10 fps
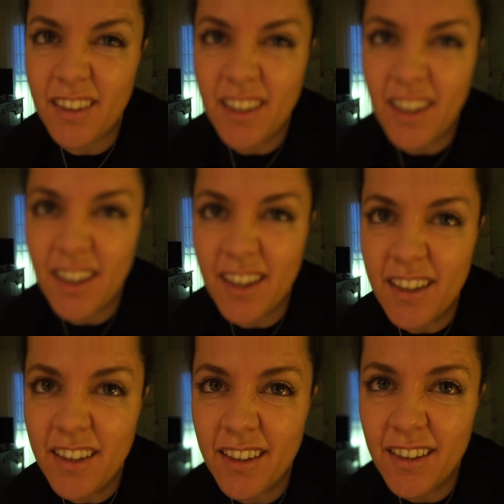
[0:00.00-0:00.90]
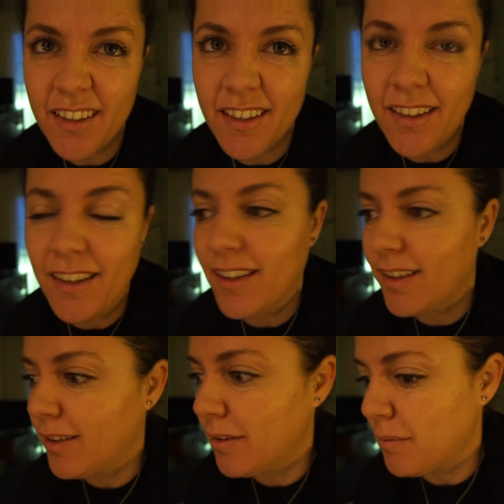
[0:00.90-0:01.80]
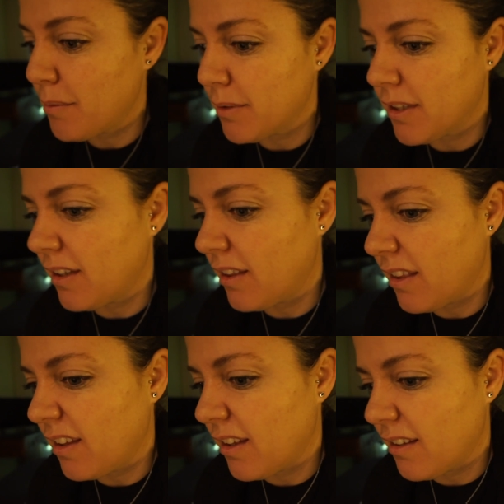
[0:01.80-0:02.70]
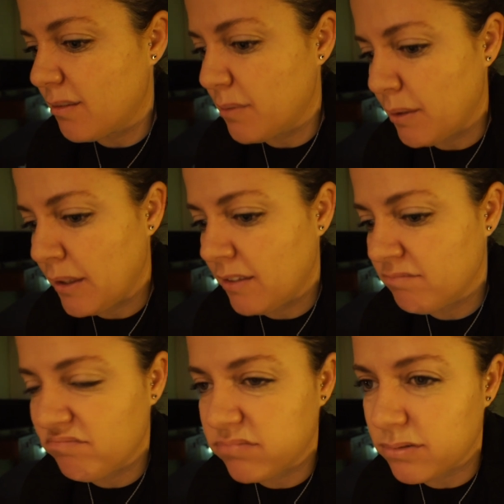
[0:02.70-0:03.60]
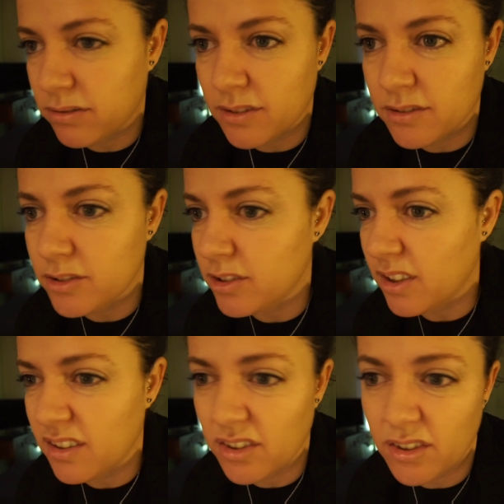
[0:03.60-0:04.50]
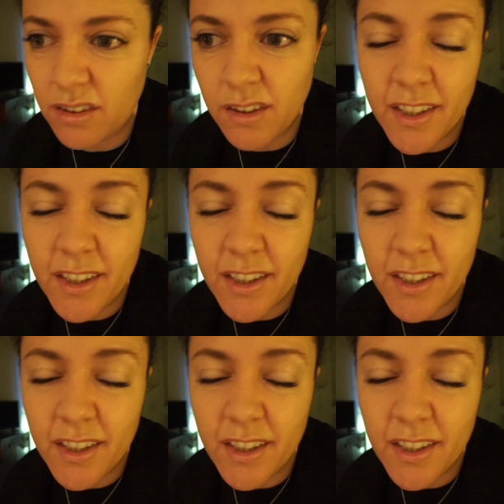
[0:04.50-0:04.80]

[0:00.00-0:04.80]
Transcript: cenar en la calle ni me apetece comer no sé, no,